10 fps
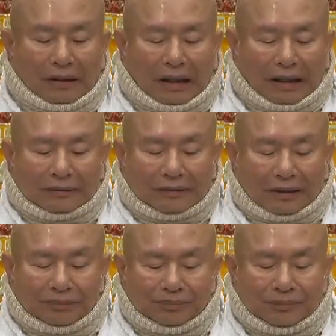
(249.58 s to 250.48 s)
啊，
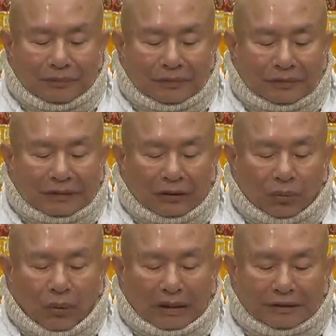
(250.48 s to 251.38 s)
在在
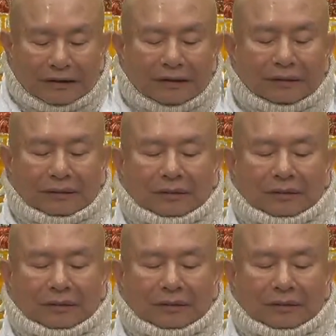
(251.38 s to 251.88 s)
外地，